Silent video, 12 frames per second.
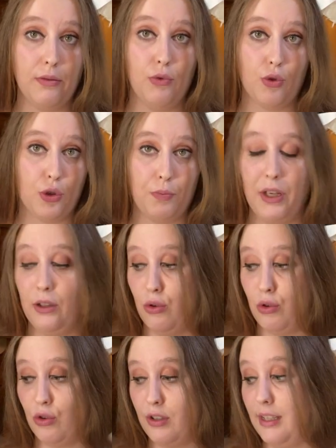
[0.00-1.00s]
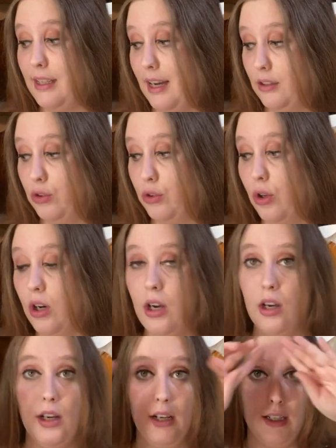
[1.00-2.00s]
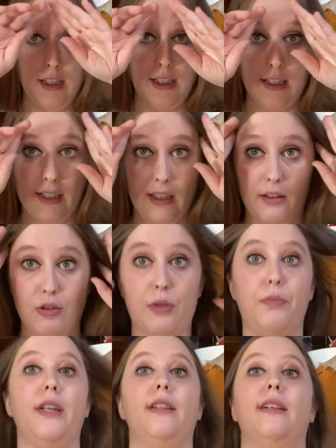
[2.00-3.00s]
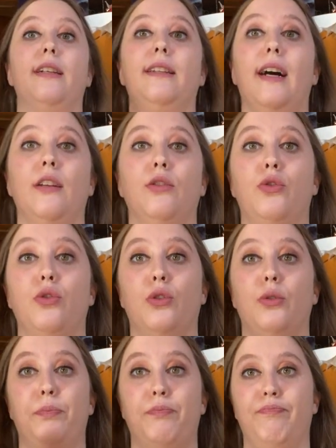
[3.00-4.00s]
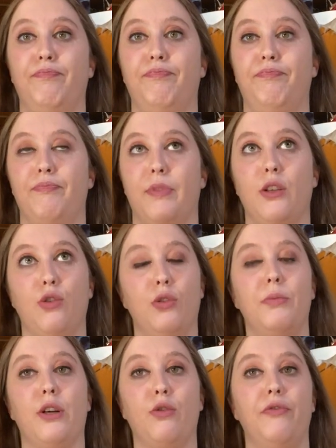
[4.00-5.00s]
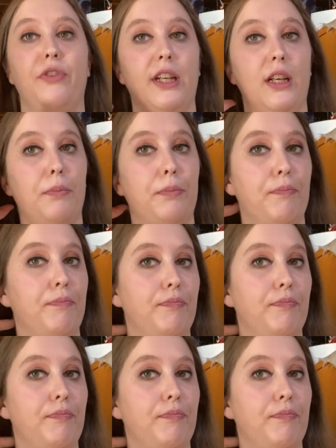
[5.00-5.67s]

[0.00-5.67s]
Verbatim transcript: non spendo così tanto eh, se devo spendere tanto mh, mm, secondo me conviene